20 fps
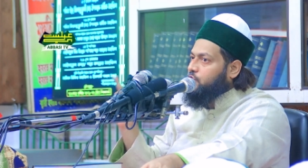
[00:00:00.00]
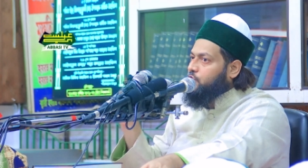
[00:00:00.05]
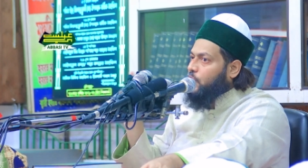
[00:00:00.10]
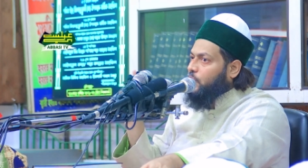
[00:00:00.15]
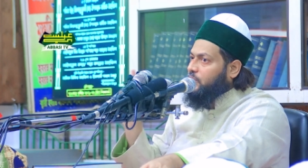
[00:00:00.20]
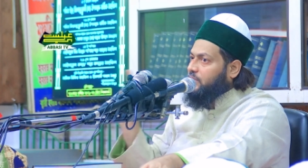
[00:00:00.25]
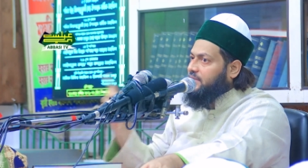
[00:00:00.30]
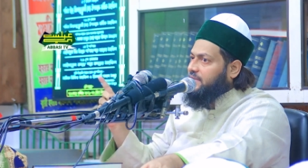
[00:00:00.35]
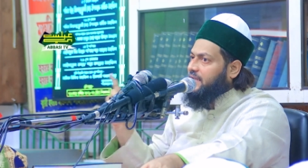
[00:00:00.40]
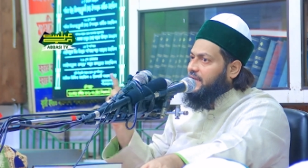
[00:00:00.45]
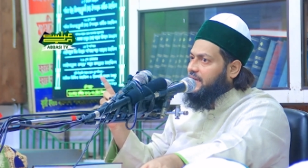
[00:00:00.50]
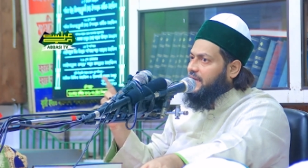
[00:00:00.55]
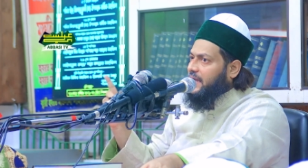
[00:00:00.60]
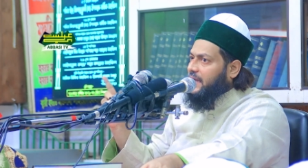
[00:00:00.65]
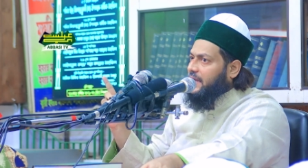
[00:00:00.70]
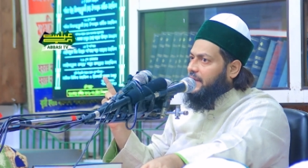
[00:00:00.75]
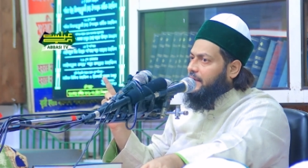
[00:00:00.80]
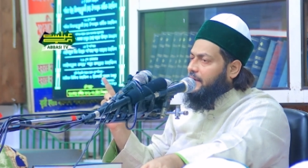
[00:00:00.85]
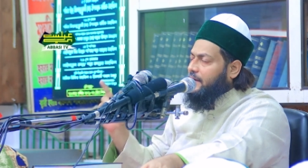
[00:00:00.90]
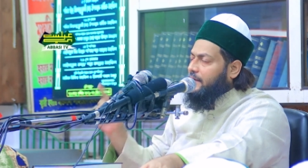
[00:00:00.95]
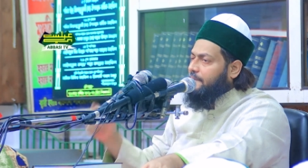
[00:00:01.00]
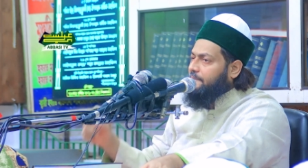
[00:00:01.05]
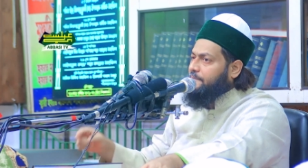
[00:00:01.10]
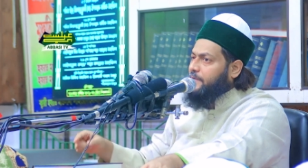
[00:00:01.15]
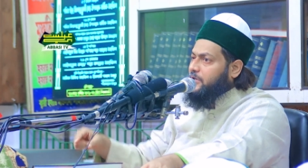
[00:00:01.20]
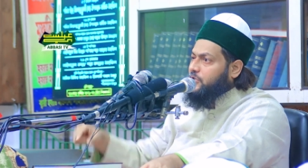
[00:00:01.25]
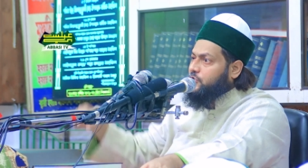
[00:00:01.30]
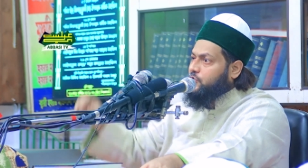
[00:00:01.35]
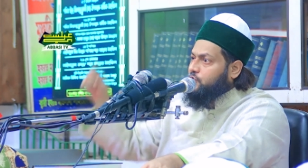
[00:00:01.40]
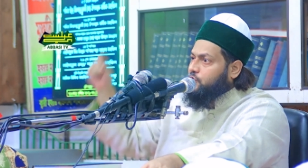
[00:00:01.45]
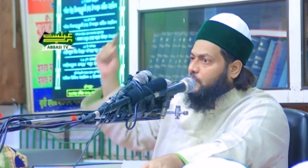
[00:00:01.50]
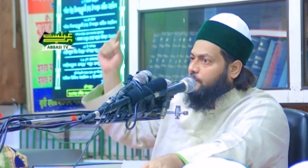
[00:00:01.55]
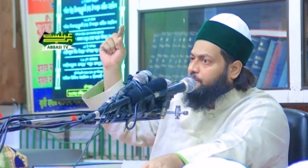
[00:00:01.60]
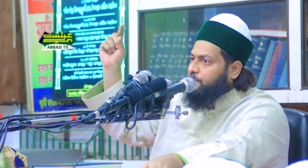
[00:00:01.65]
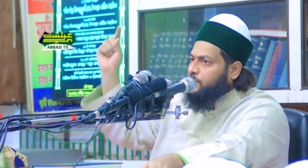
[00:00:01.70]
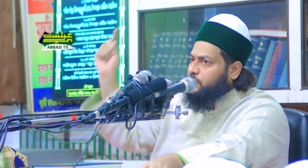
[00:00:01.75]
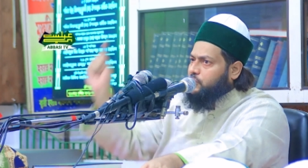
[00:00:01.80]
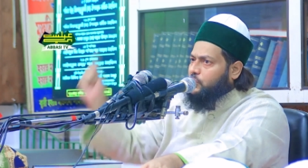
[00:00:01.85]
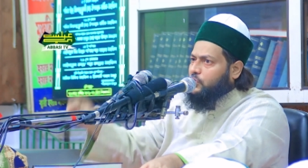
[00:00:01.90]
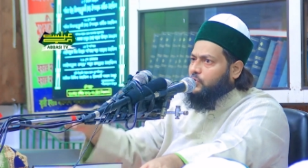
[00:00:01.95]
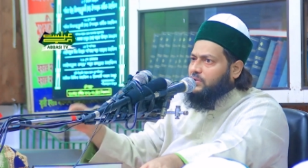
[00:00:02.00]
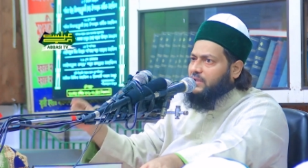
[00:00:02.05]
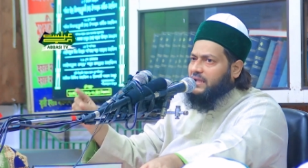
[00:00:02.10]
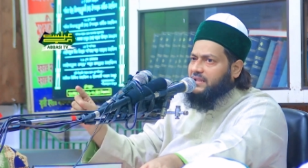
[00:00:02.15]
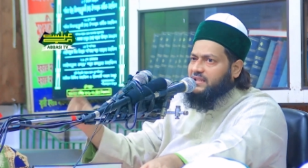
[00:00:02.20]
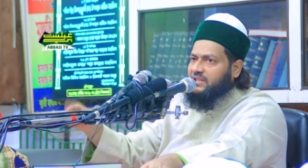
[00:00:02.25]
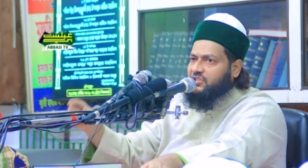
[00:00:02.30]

শক্তিকে পৃষ্ঠপোষকতা